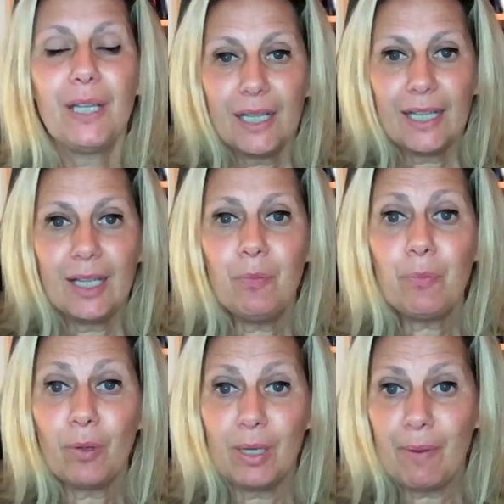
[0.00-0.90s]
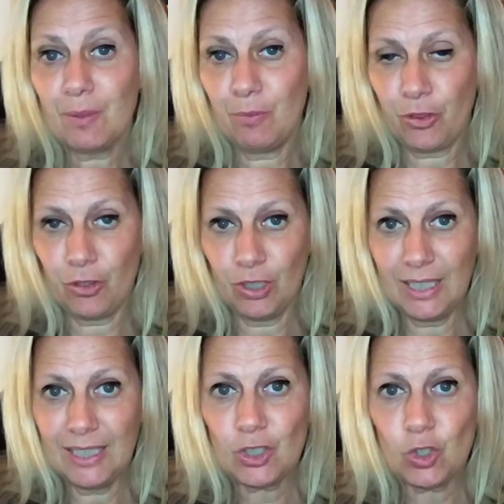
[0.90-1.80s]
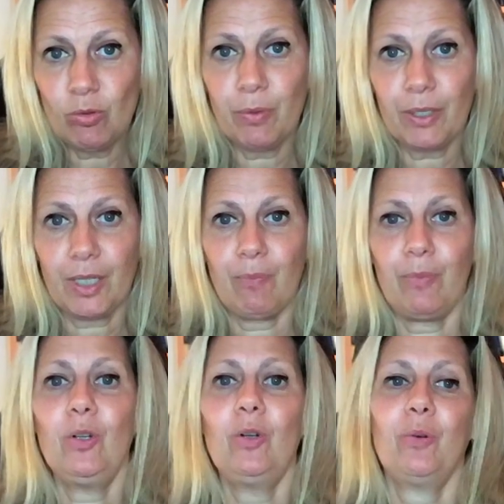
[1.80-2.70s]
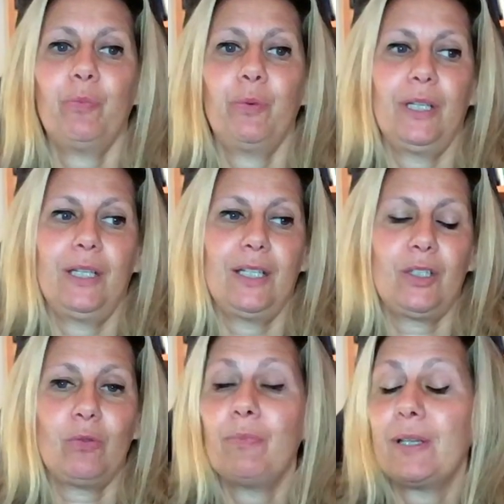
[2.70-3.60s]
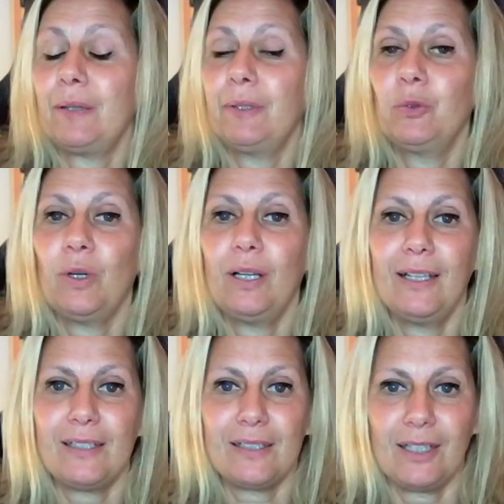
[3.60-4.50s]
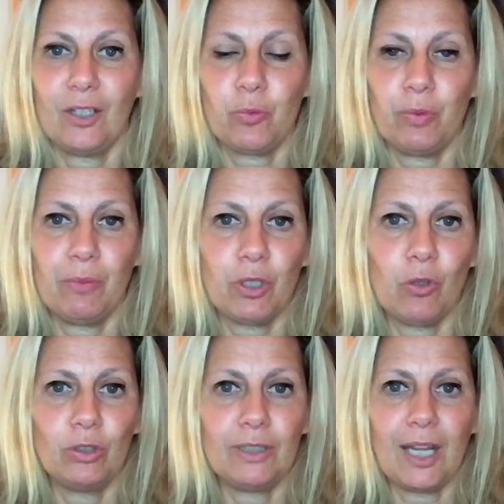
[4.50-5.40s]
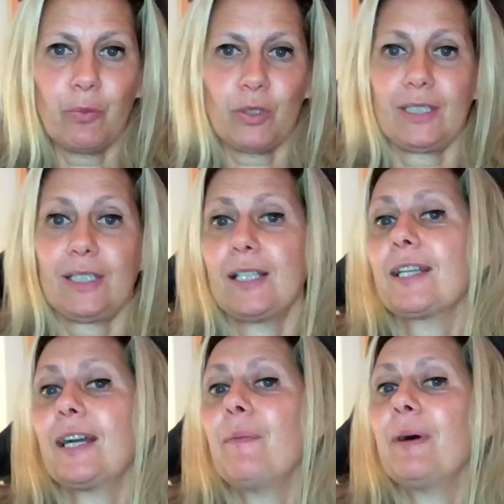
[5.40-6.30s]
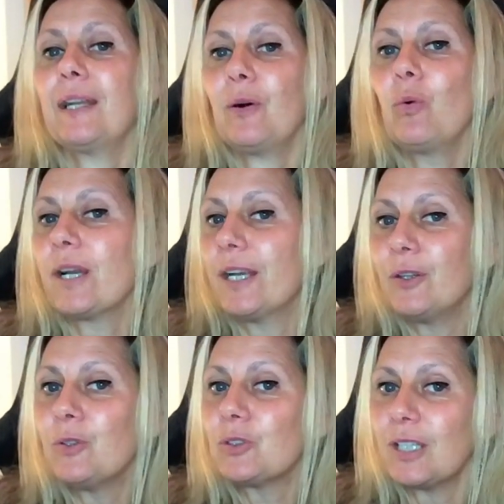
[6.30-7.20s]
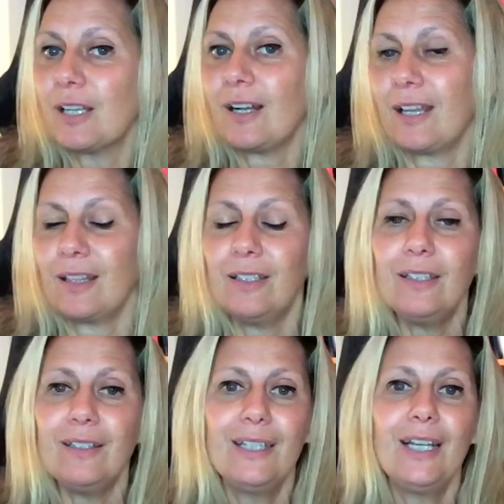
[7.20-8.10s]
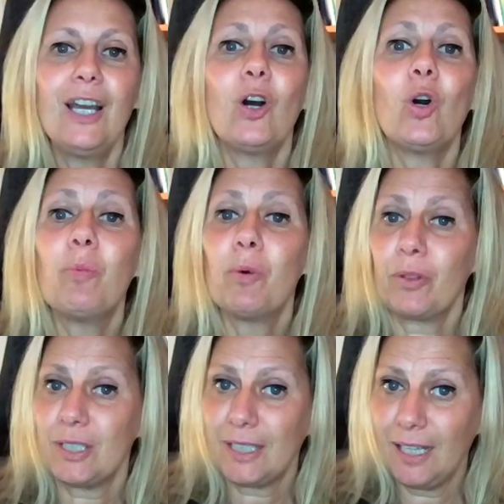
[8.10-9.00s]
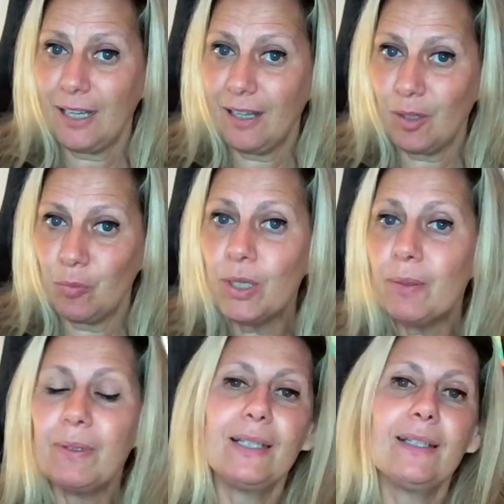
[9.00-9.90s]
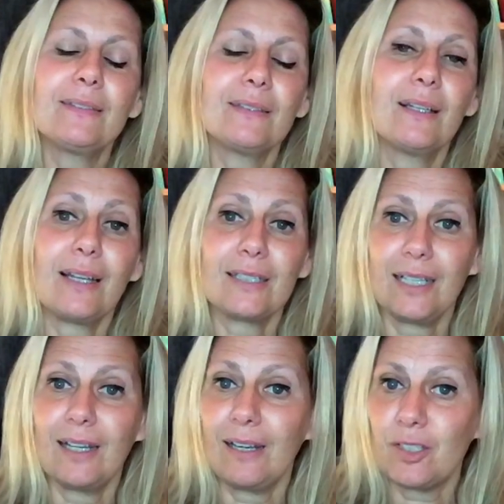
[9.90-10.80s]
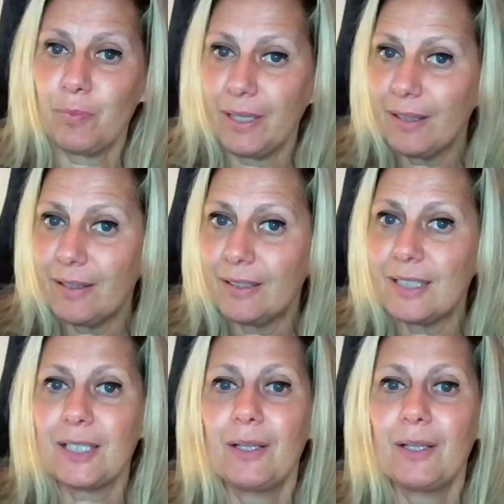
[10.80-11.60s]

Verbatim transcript: en problemas emocionales, como por ejemplo, pues más habituales que nos podemos encontrar, pues es el cavar agujeros en el jardín, o mordisquear muebles, el rascar las paredes,